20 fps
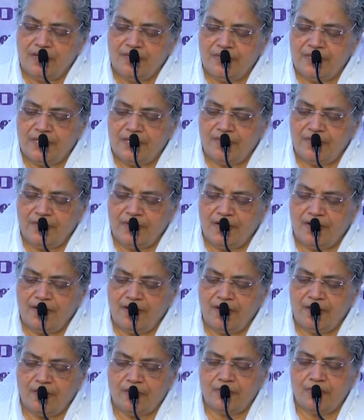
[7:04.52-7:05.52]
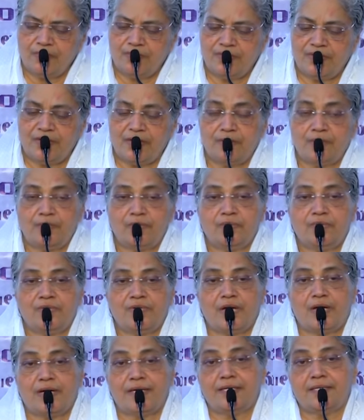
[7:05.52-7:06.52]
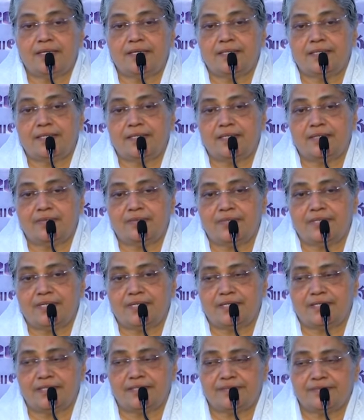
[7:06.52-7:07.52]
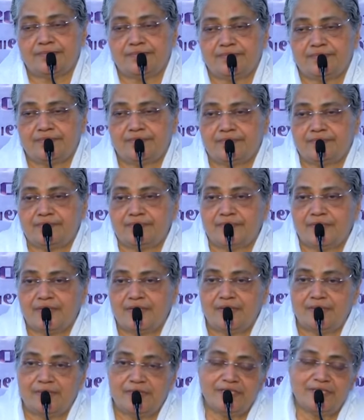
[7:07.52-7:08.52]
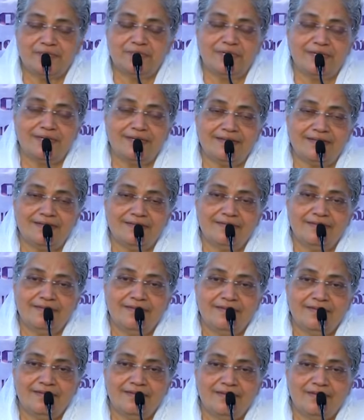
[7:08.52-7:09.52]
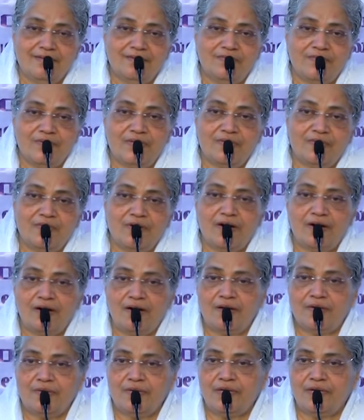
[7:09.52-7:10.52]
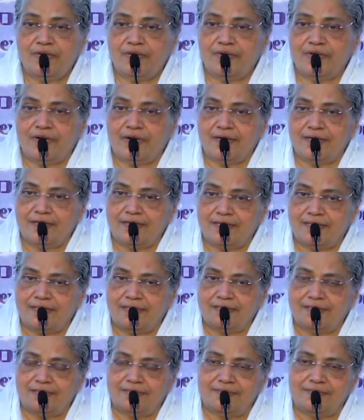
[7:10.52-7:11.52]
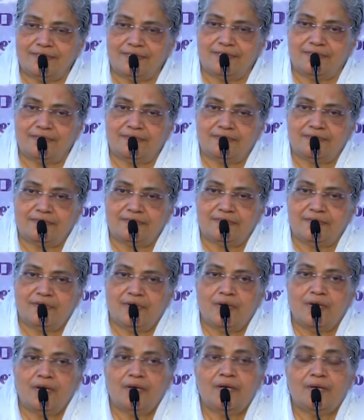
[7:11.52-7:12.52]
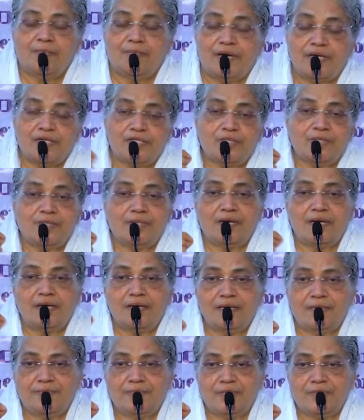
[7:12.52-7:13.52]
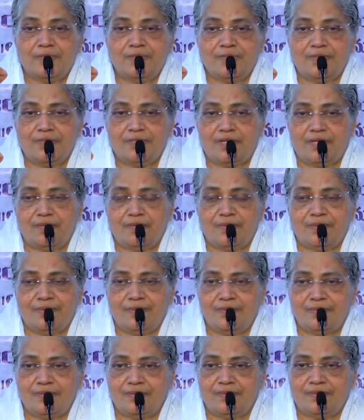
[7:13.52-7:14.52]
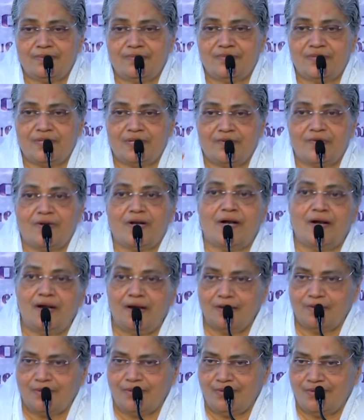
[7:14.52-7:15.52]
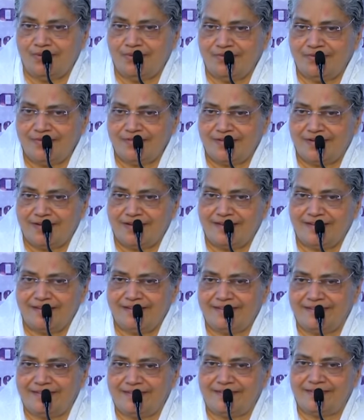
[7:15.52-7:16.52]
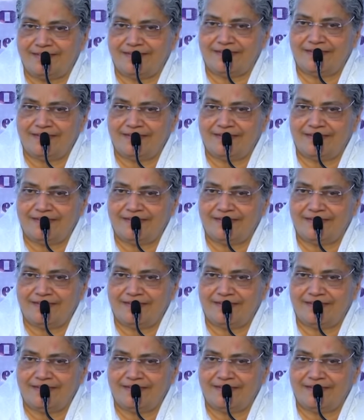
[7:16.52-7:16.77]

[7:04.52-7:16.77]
విధవరాణులకు దేవుడు న్యాయకర్తగా ఉంటాడు ఎంత మంచి మాట విధవరాళ్లకు నేను న్యాయకర్తిగా ఉంటాను పరిశుద్ధాలే ముందుండు దేవుడు విధవరాళ్లకు న్యాయకర్త